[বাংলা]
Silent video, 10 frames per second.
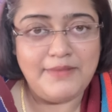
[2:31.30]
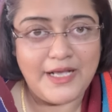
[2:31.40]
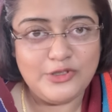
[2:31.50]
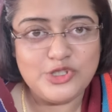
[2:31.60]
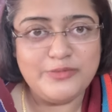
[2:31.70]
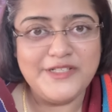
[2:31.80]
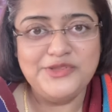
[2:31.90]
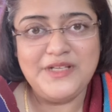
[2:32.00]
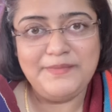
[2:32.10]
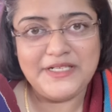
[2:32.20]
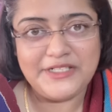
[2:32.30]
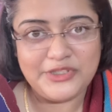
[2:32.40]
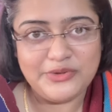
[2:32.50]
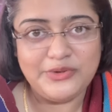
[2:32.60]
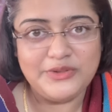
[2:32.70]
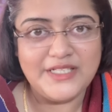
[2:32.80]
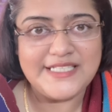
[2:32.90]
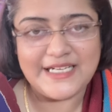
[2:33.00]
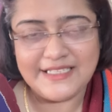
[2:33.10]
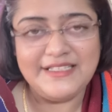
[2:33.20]
ভালো সময় যদি আপনি কৃতজ্ঞতা
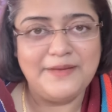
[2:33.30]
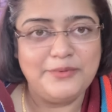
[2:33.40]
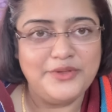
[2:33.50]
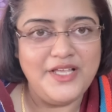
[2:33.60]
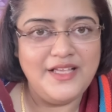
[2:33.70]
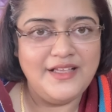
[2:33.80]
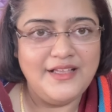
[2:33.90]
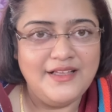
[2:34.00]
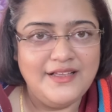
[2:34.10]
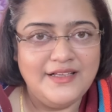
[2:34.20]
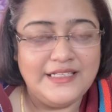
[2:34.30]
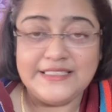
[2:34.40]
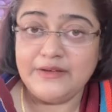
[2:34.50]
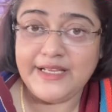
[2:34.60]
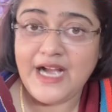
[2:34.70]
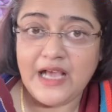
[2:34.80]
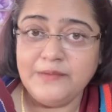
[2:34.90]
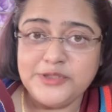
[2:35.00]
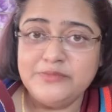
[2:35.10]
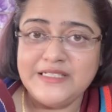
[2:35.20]
জানান তার প্রতি তাহলে
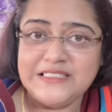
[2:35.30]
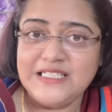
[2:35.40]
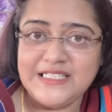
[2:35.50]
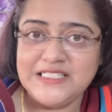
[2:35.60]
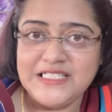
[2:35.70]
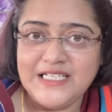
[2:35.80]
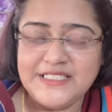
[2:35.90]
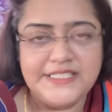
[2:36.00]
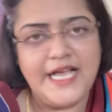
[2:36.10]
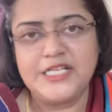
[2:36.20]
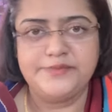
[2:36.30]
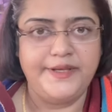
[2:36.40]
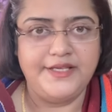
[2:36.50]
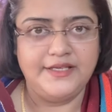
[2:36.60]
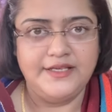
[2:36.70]
খারাপ সময় যেটা এসছে সেটা আসবেই